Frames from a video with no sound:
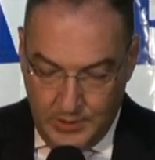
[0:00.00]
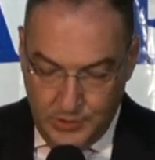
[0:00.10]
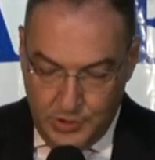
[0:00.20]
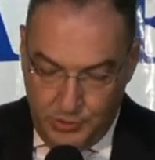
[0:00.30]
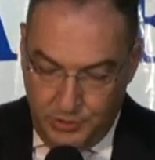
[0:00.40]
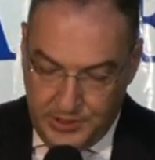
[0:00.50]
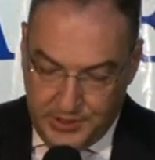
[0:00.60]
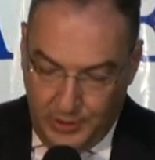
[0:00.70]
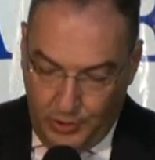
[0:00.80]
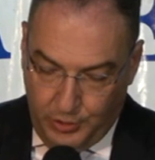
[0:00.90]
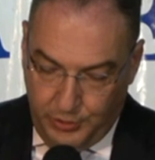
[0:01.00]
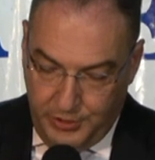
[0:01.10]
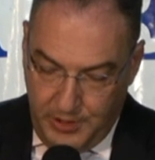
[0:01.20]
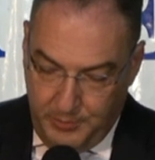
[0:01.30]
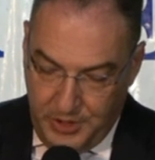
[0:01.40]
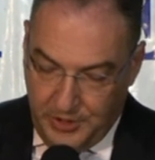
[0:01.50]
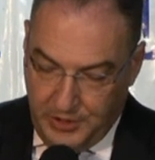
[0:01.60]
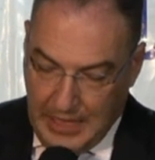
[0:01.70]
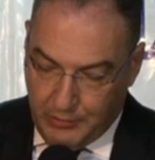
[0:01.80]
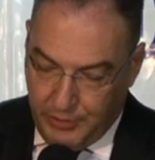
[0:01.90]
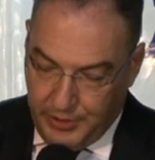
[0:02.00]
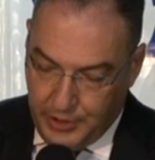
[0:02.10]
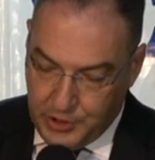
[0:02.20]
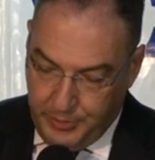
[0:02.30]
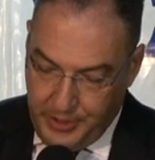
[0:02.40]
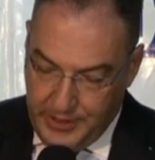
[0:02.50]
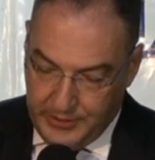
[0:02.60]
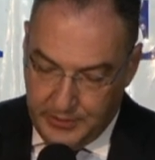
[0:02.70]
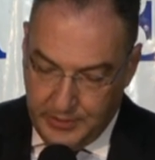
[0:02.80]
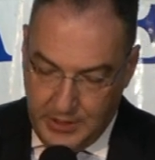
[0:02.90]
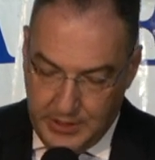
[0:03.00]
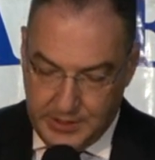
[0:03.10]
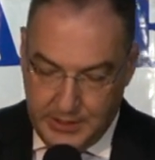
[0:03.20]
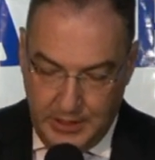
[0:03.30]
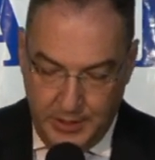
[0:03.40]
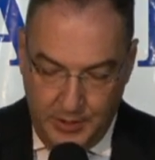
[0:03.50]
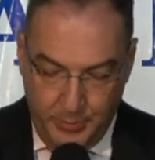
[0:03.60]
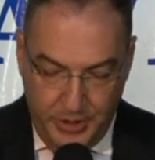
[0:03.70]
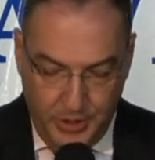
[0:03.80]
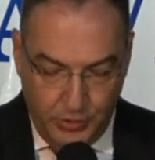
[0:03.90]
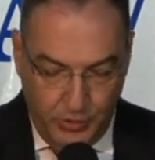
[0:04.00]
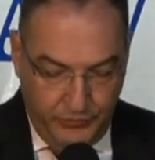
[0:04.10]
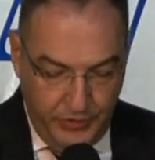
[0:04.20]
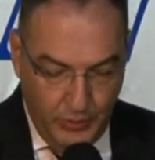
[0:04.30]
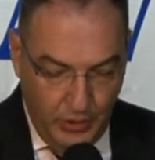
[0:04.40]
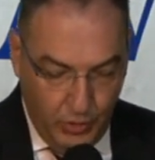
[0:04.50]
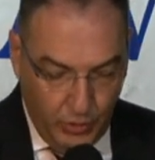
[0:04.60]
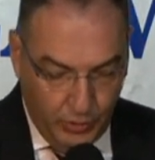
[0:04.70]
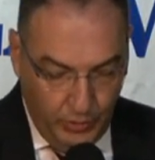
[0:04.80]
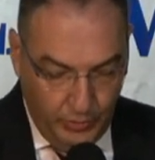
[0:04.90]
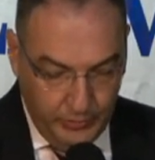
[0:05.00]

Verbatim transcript: Gesù disse loro riempite d'acqua i recipienti ed essi li riempirono fino all'orlo.